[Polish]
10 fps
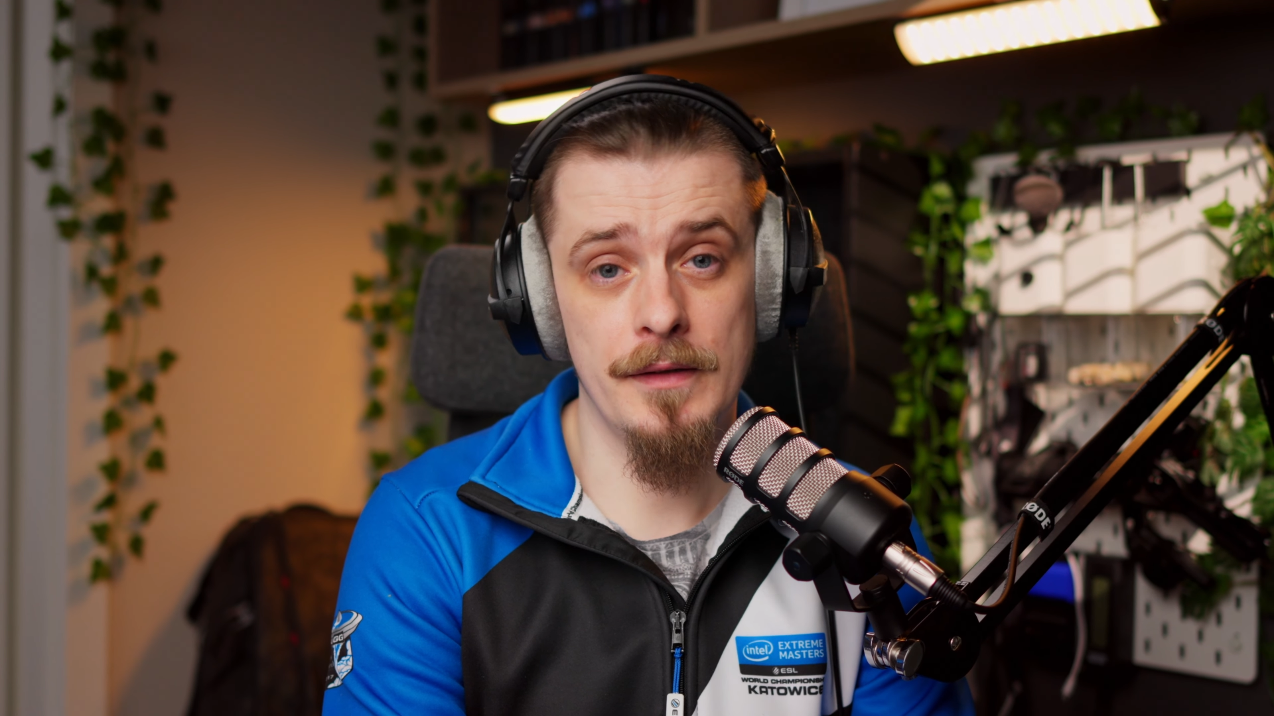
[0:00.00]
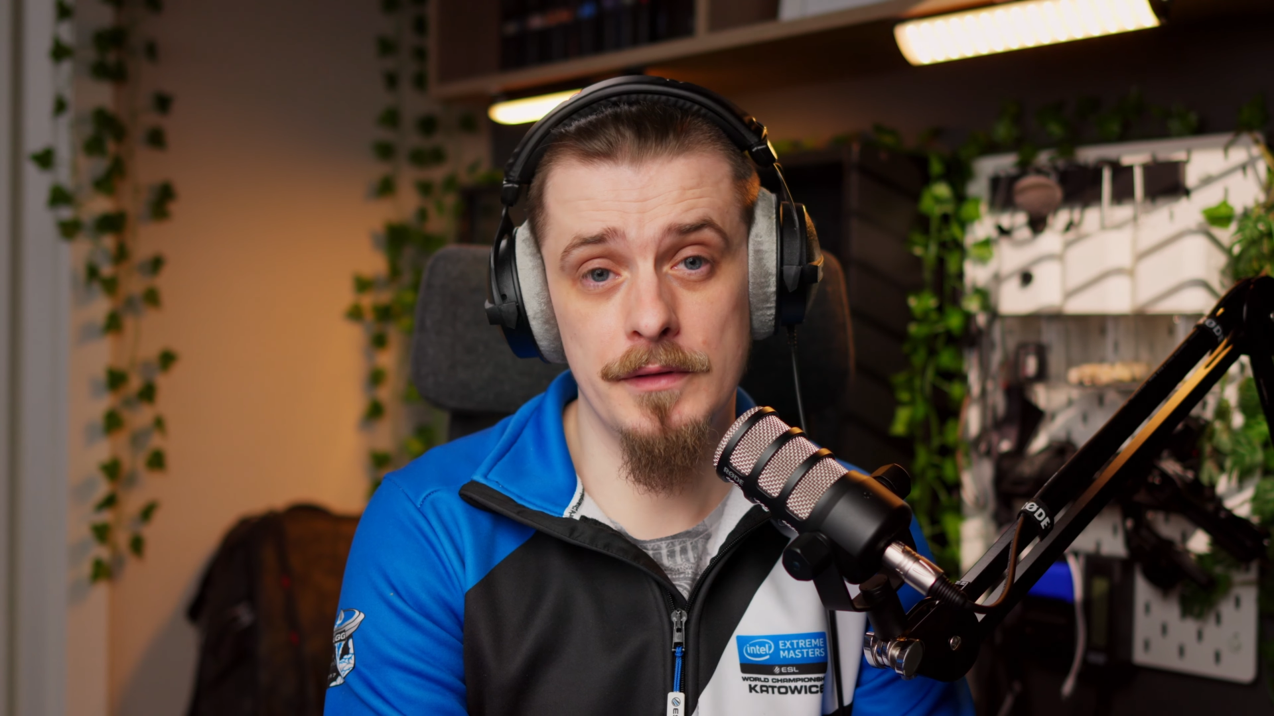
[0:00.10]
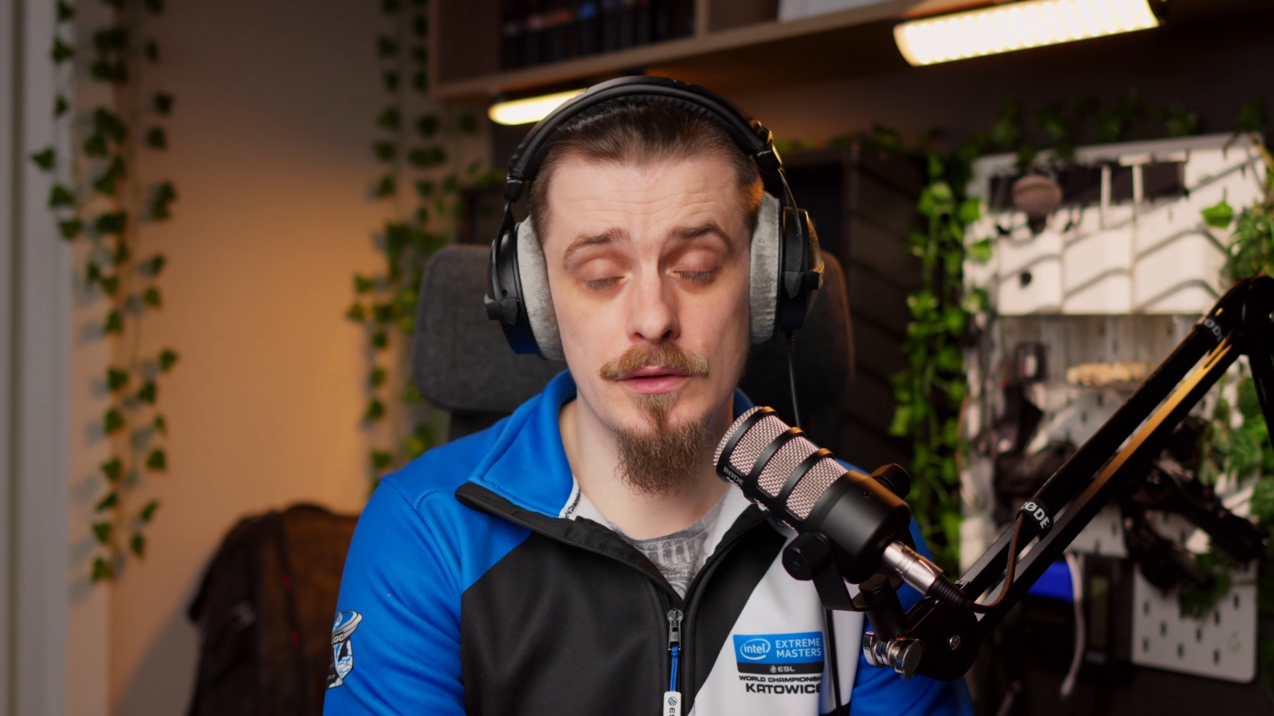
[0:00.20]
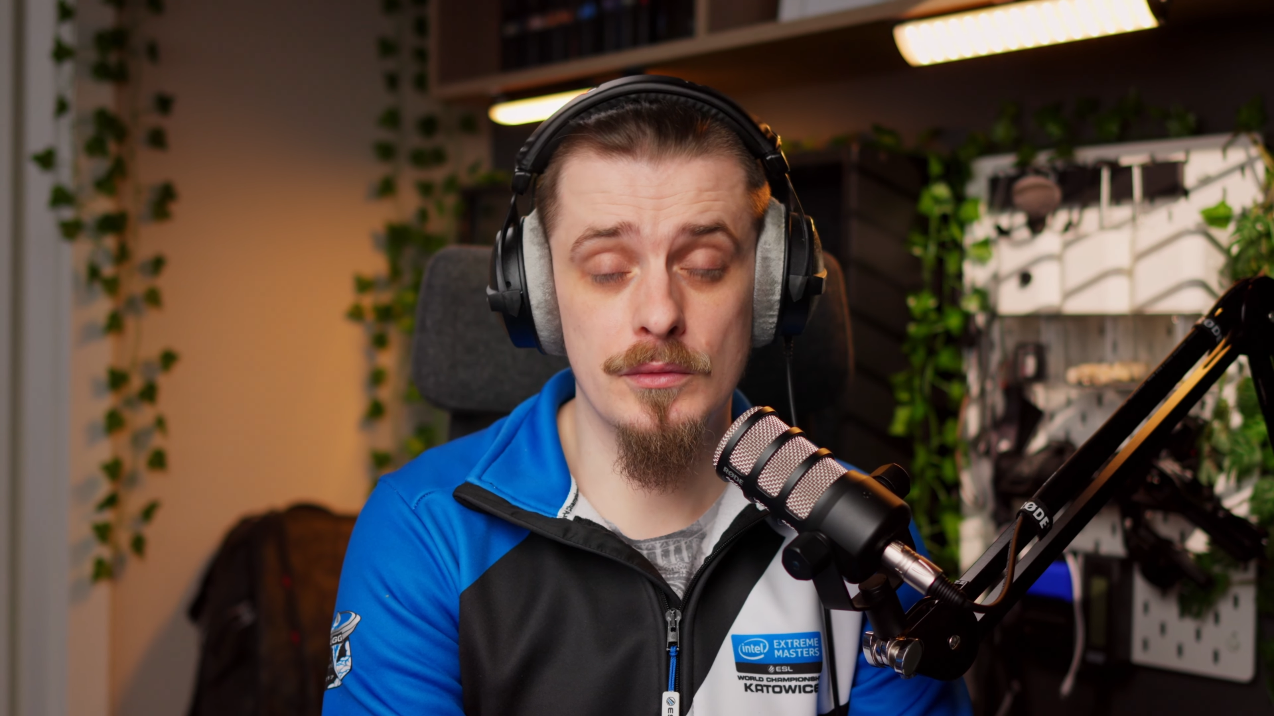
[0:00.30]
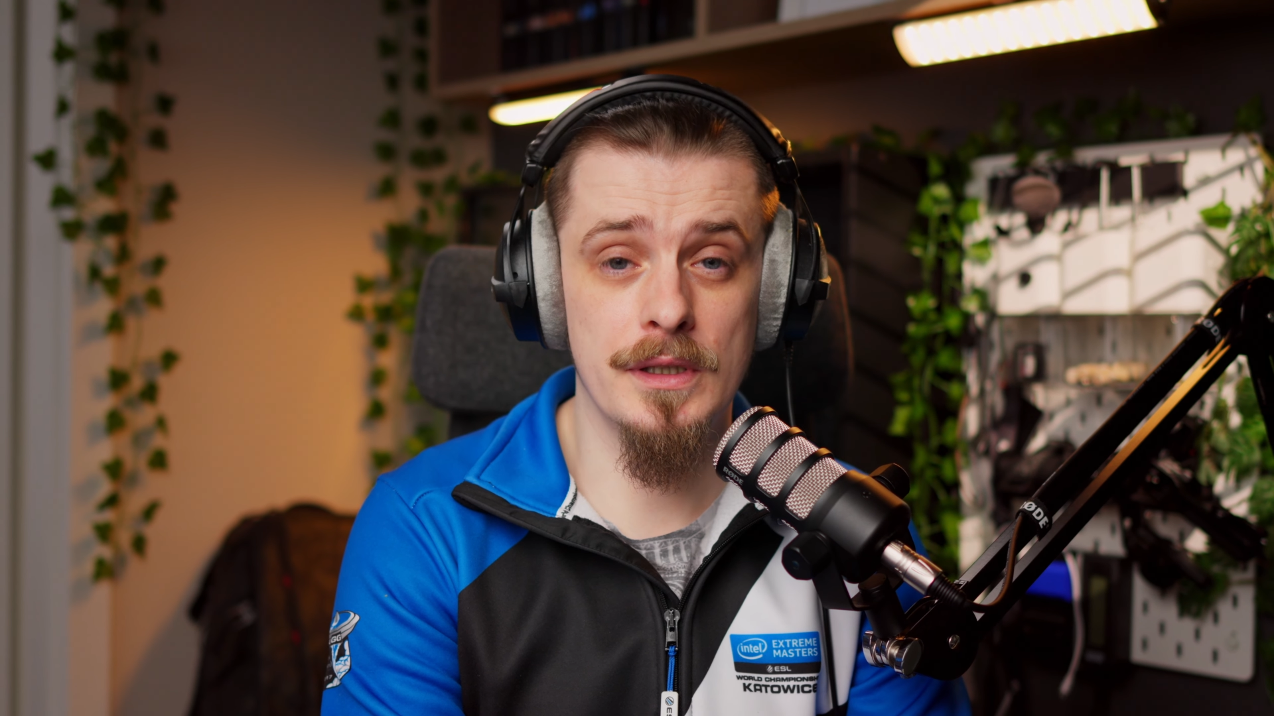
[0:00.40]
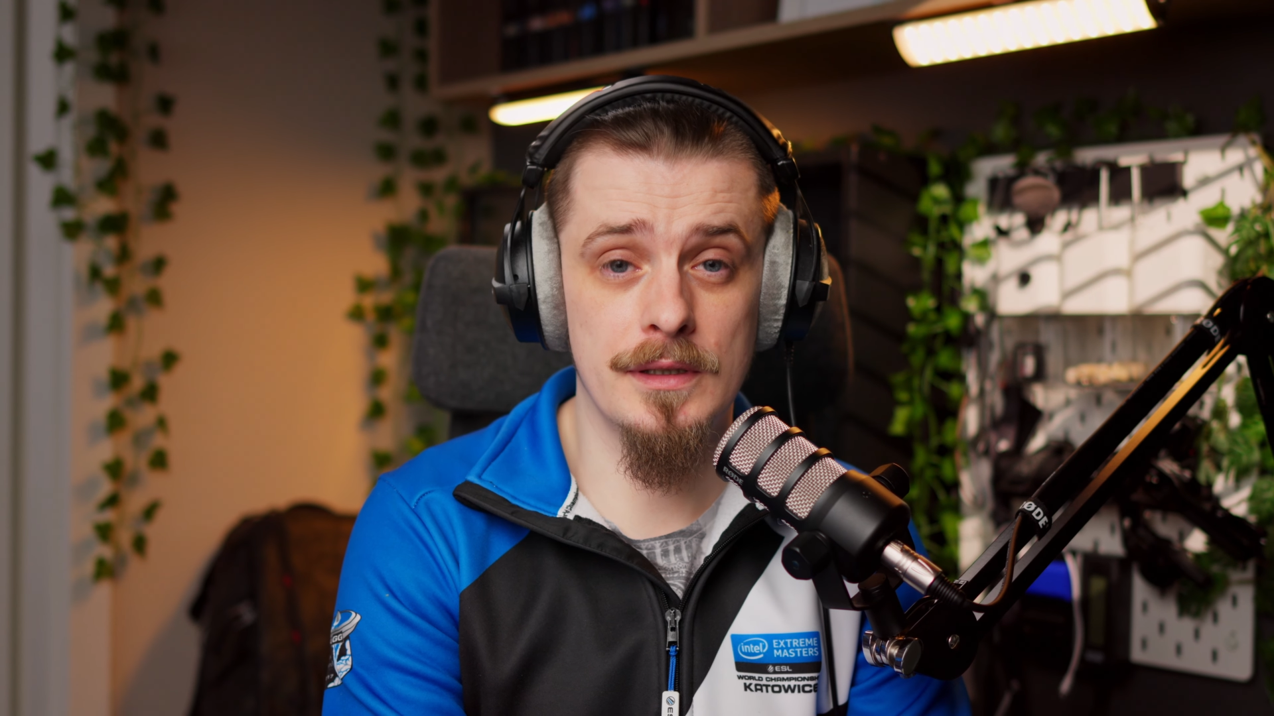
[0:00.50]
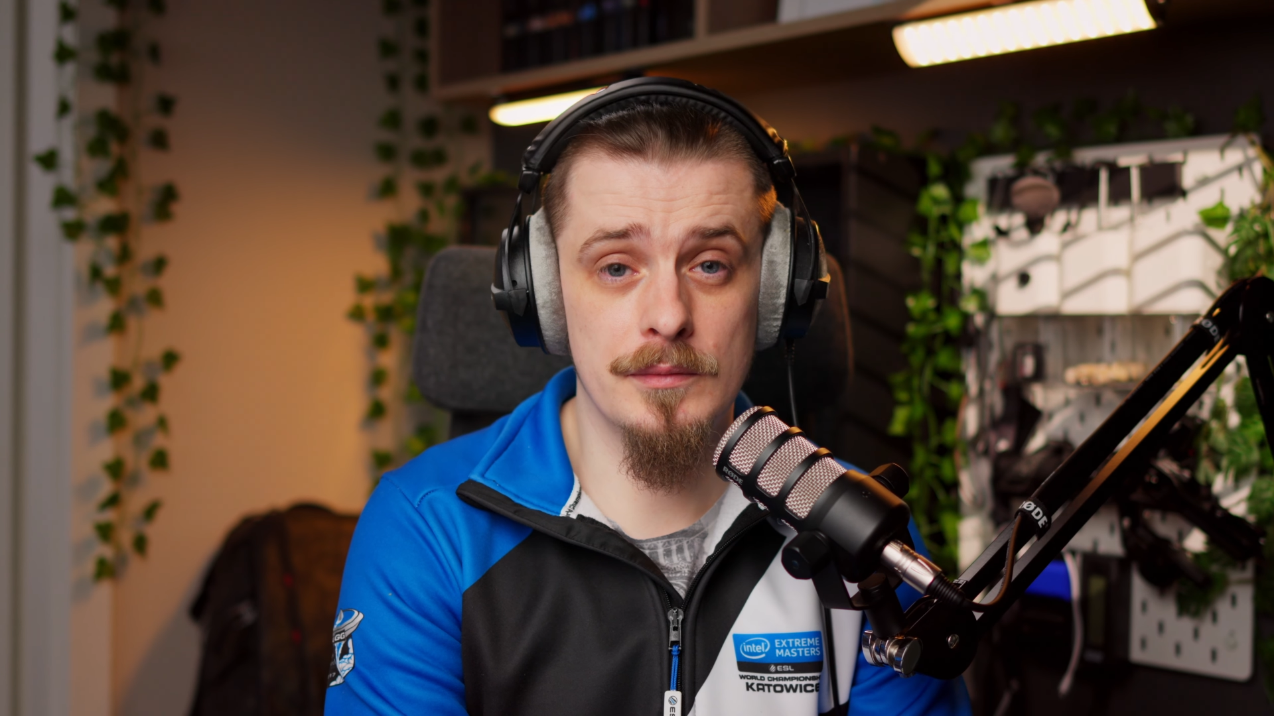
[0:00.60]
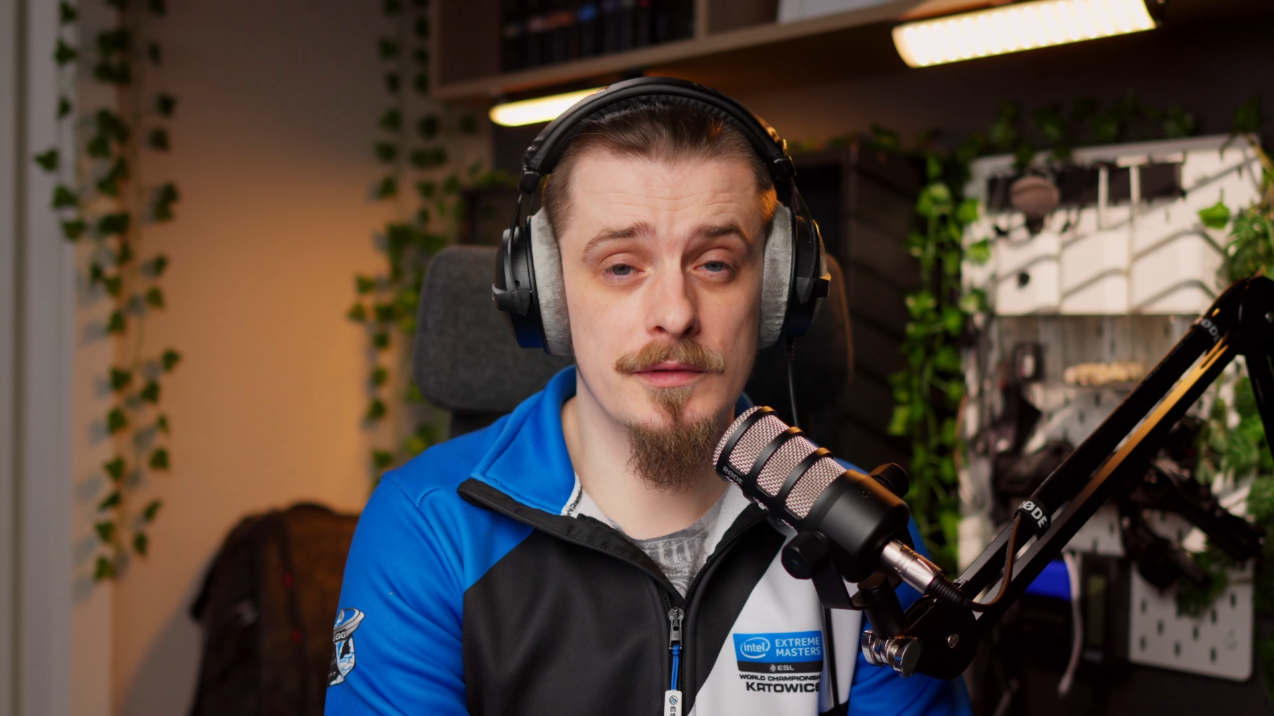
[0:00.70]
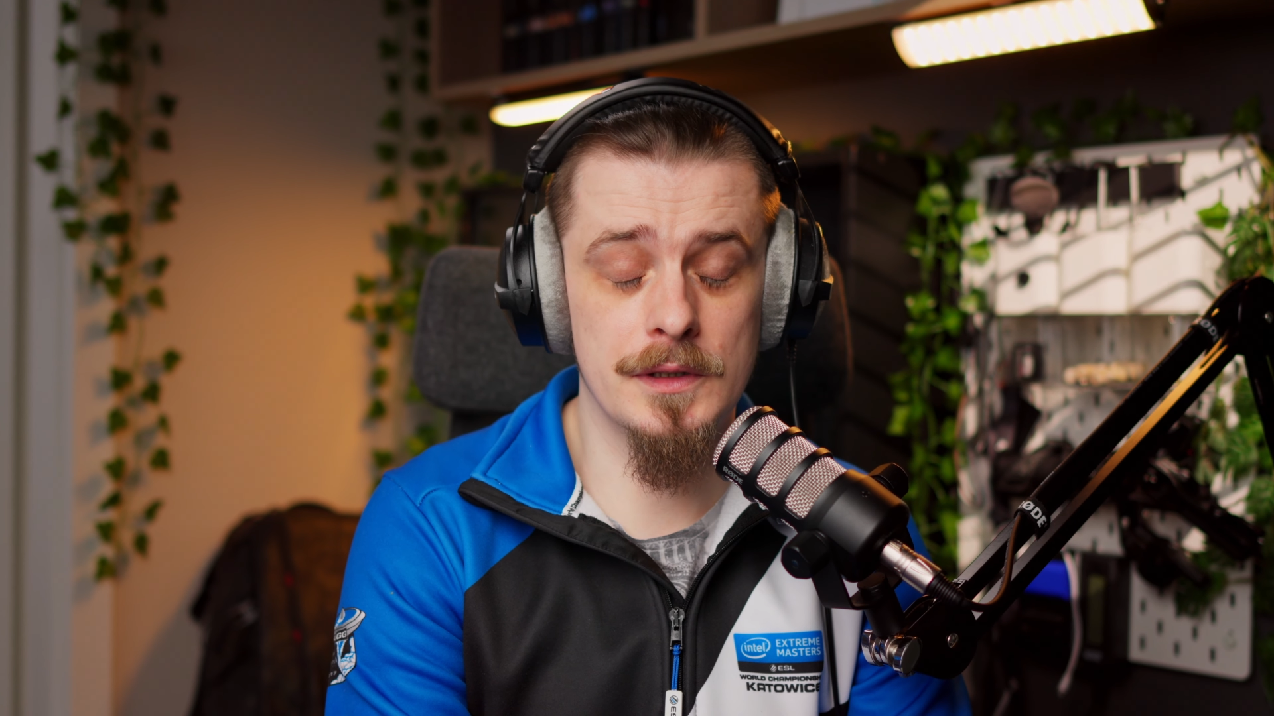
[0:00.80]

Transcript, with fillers: więc tu jestem